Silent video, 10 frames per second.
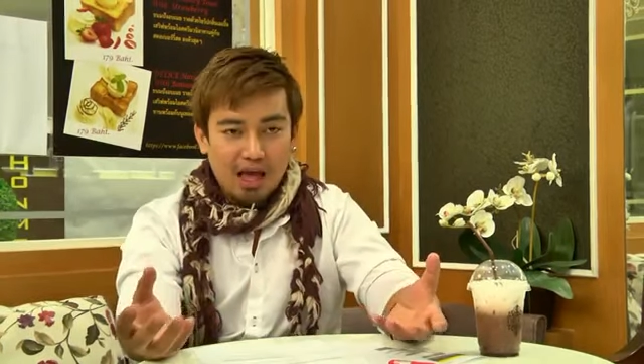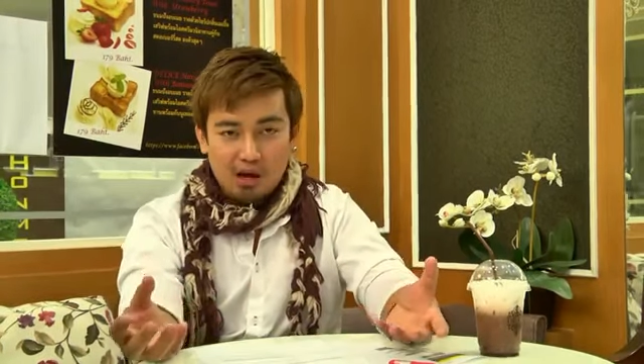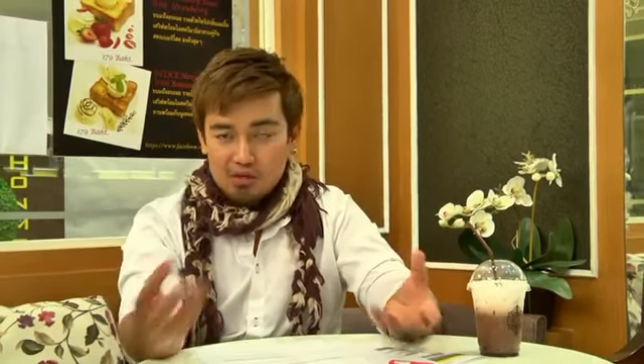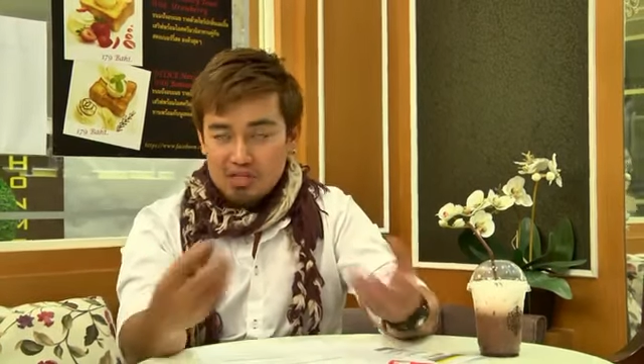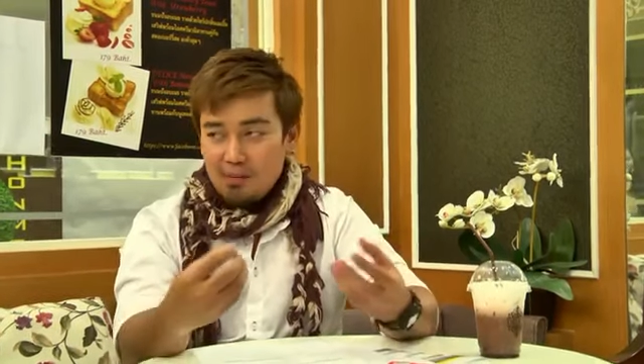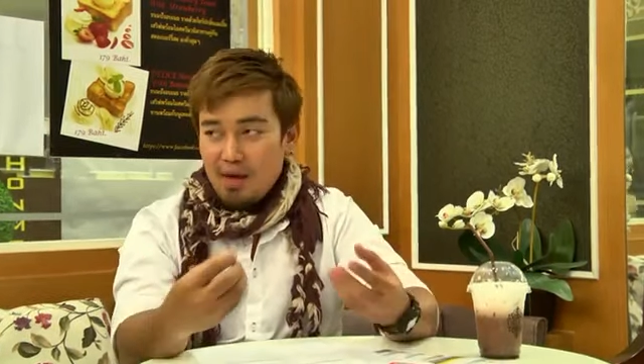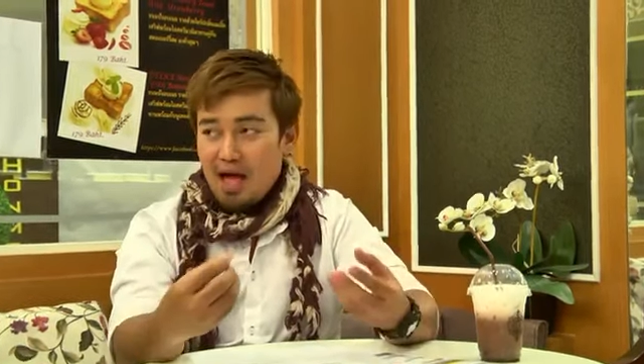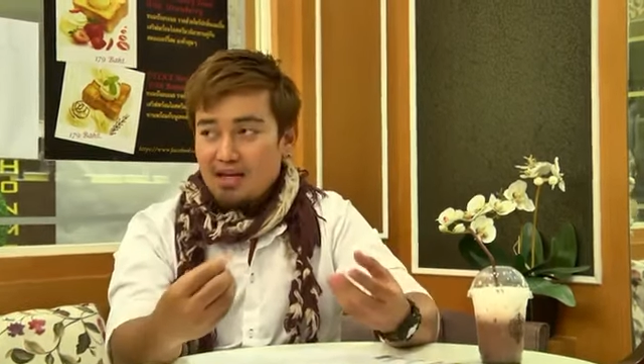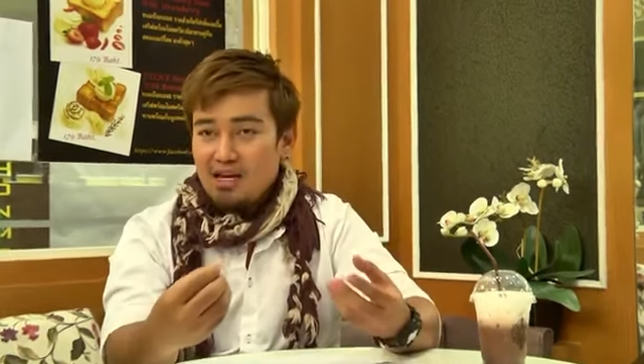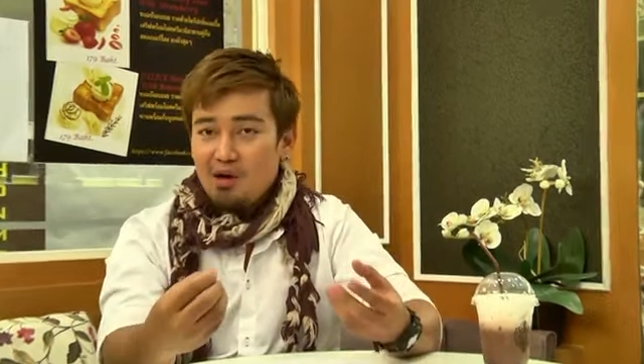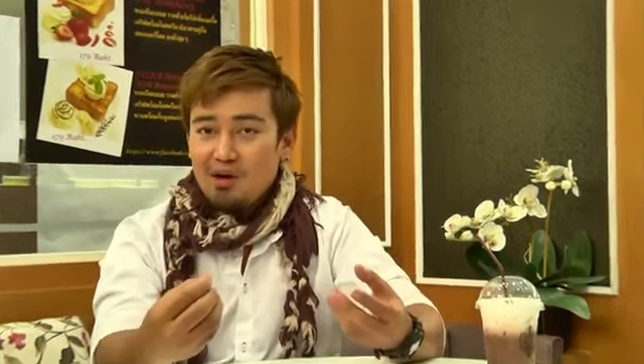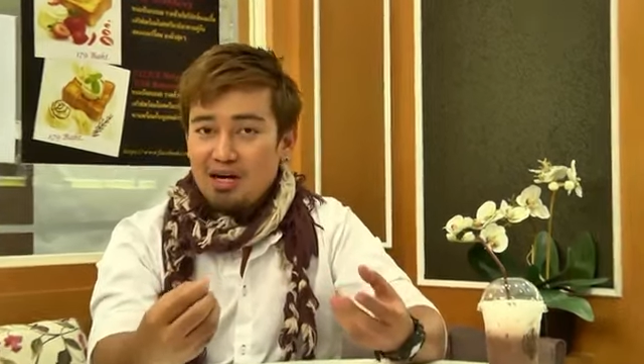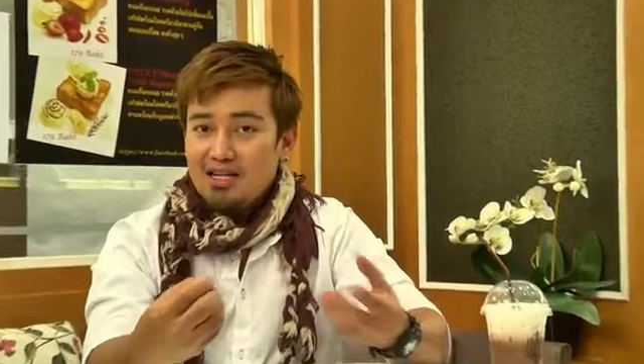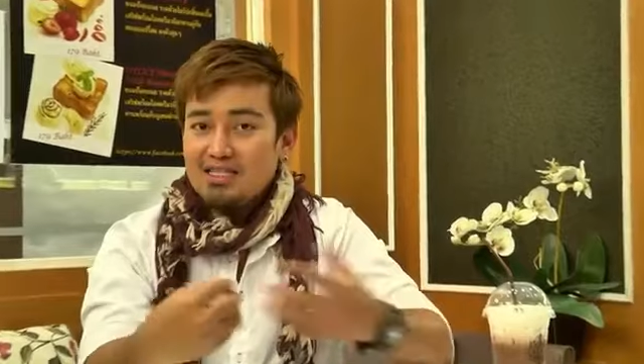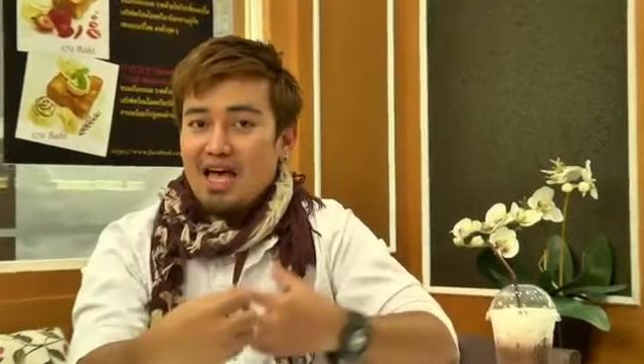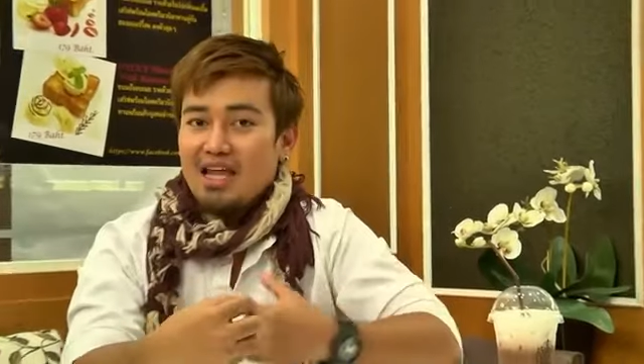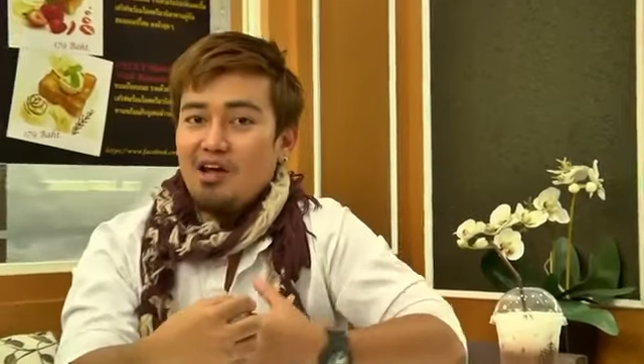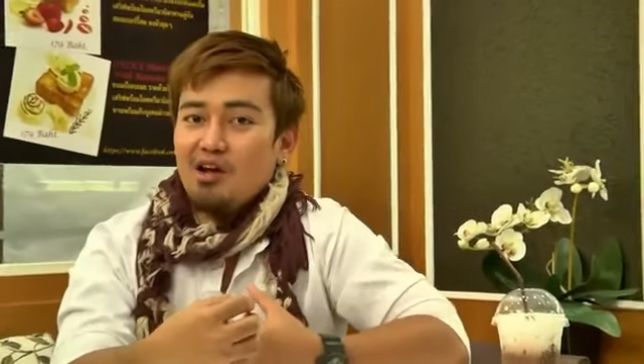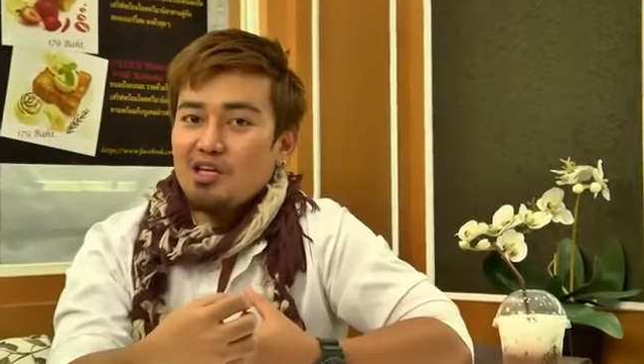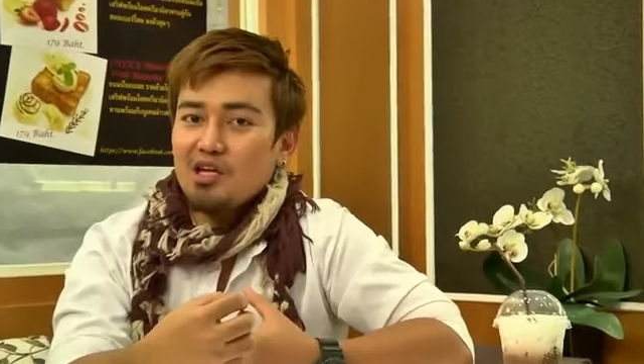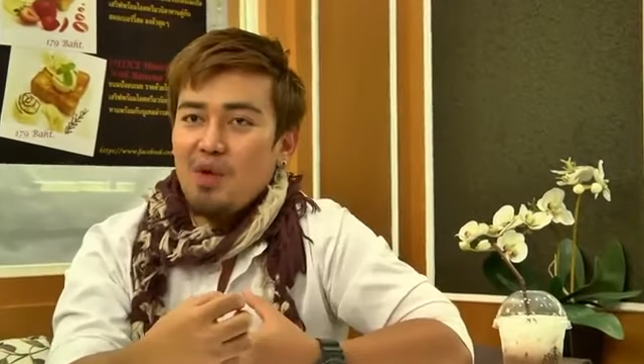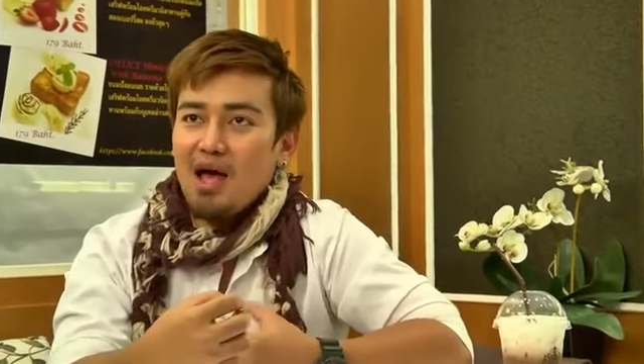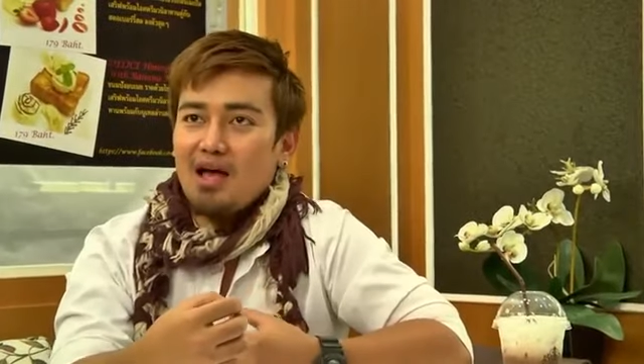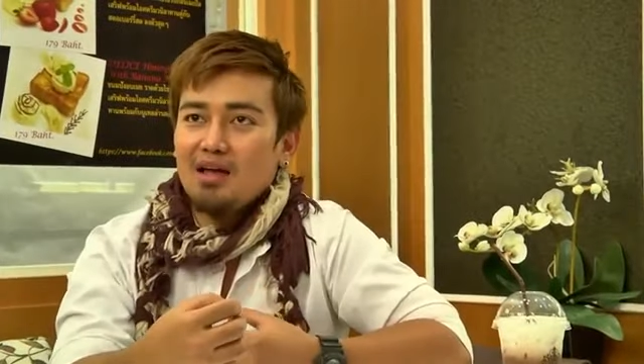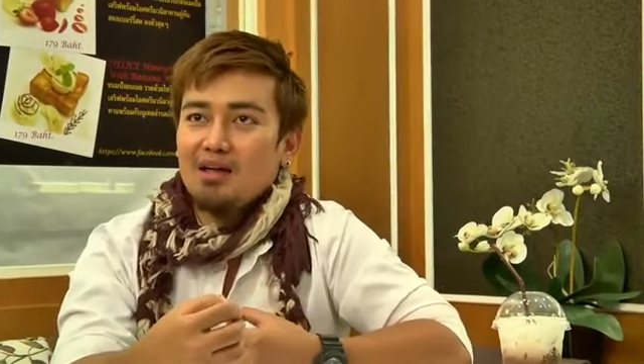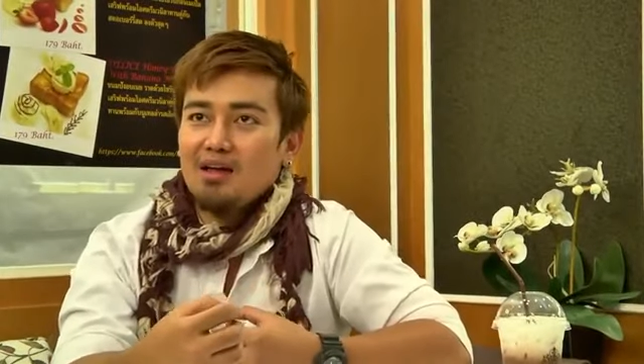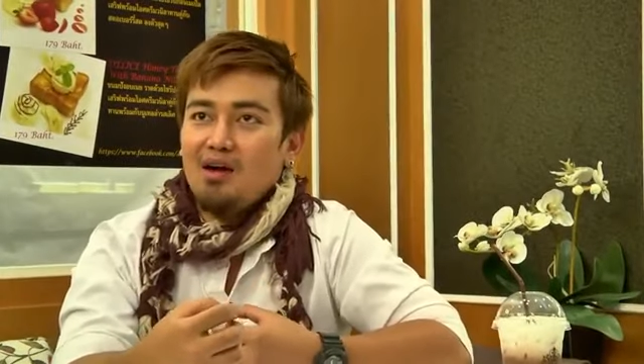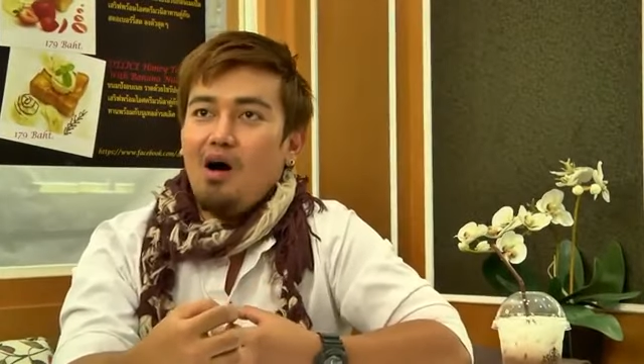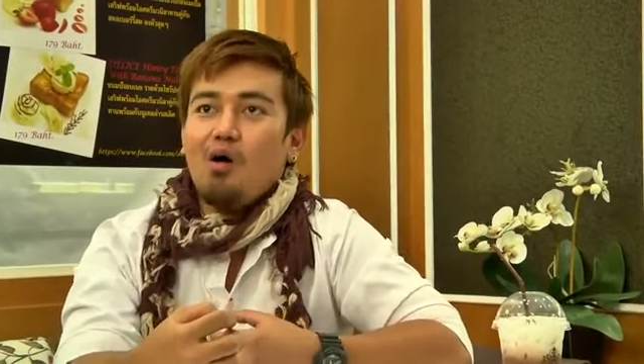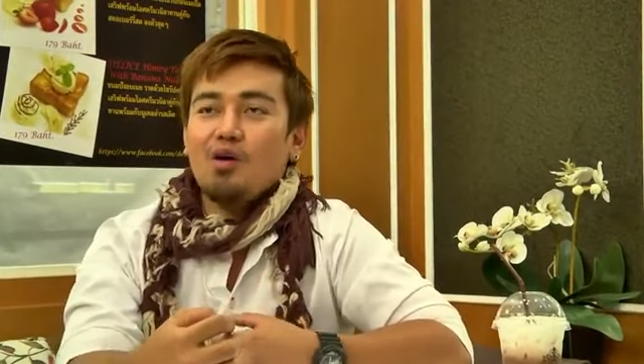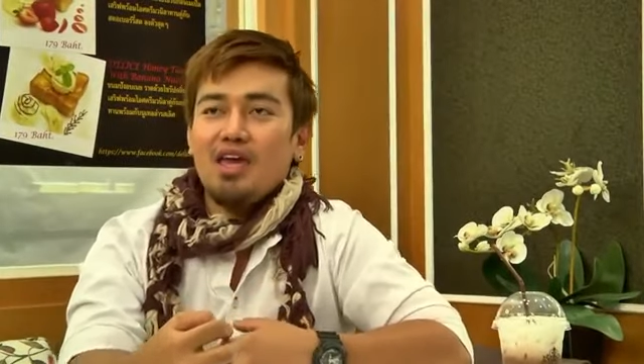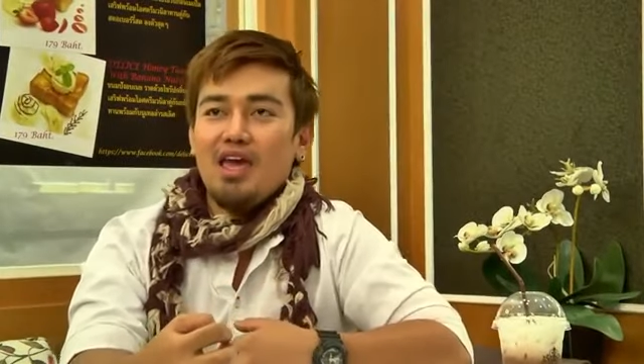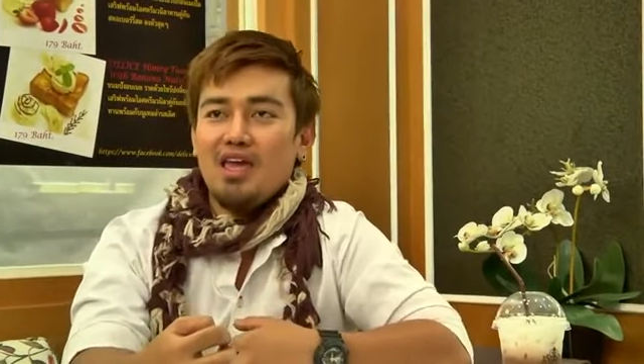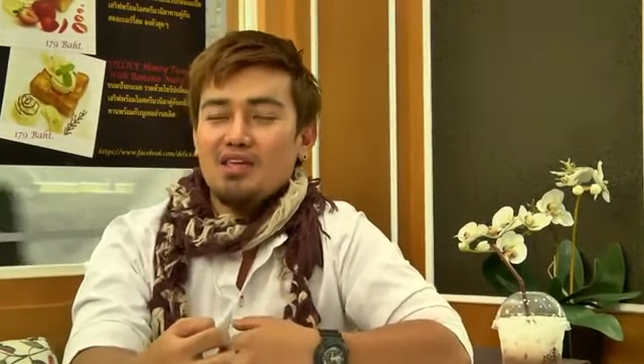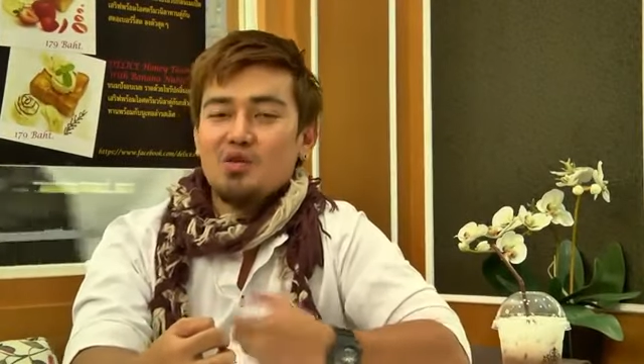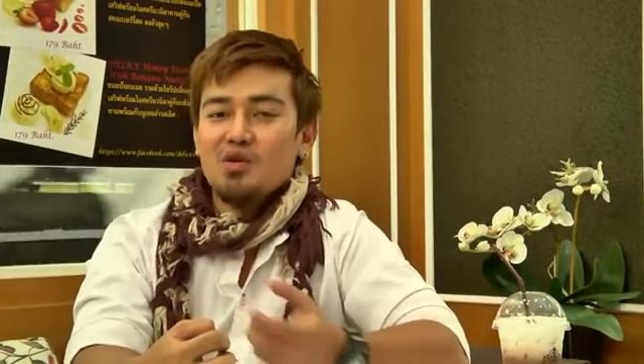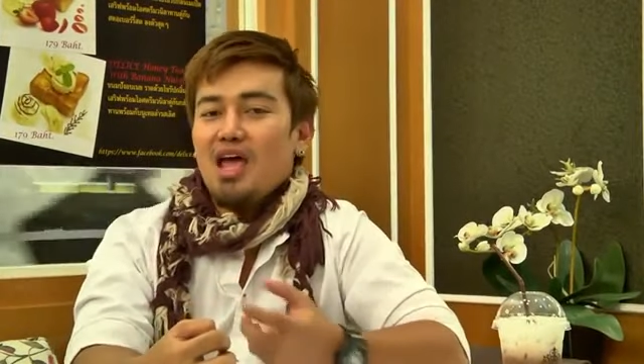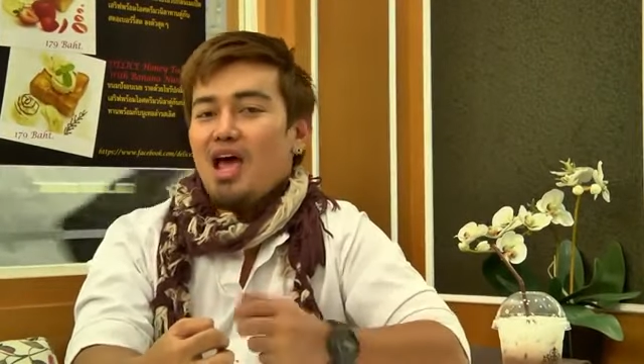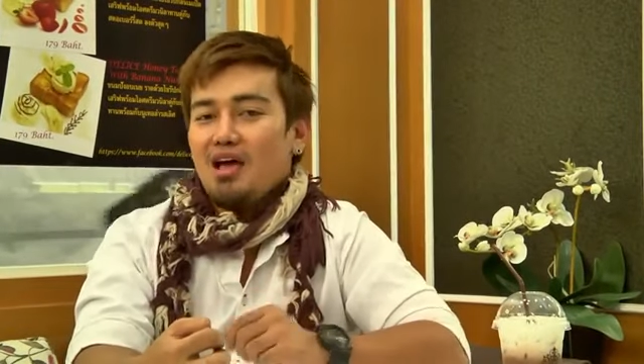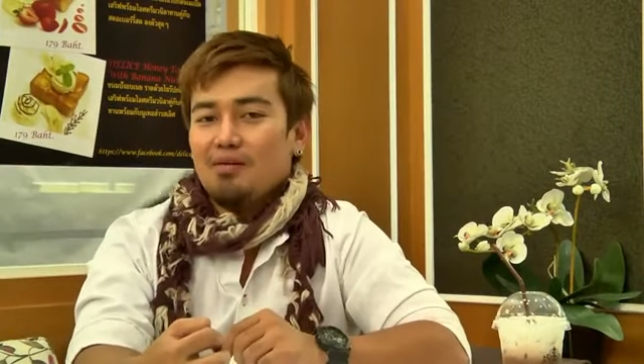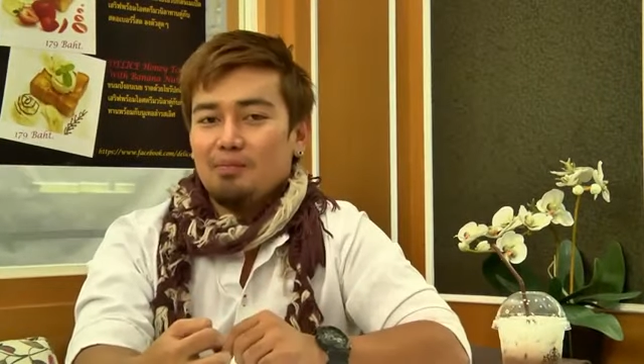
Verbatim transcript: เอาเสื้อผ้าที่เราเคยใส่แล้วเราคิดว่าอ๋อโอเคชุดเนี้ย